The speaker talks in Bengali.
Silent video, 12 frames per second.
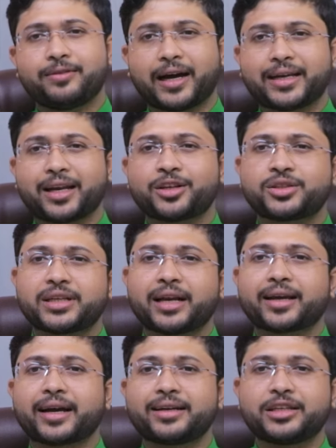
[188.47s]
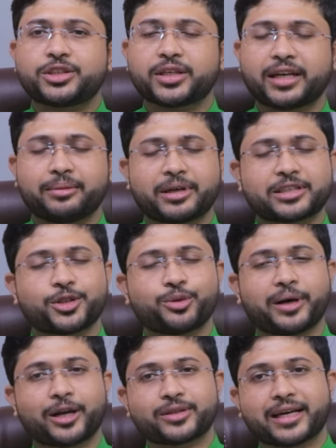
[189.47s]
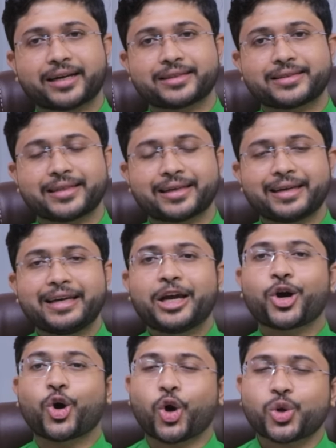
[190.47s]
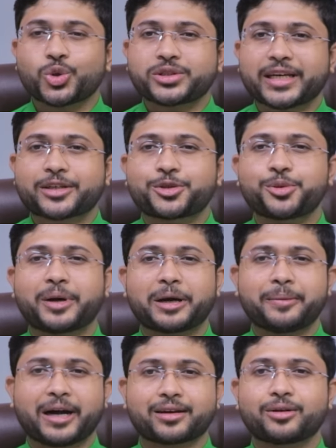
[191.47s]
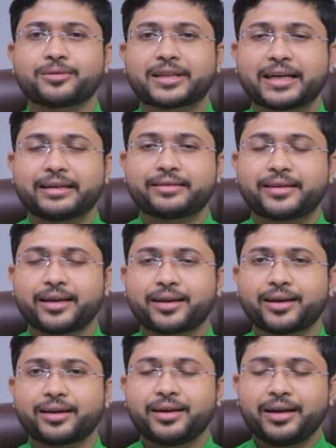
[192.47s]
ফাইন্যান্সিয়াল কন্ডিশন এ মাসেও ভালো থাকছে খরচ একটু বাড়বে আঠারো তারিখ থেকে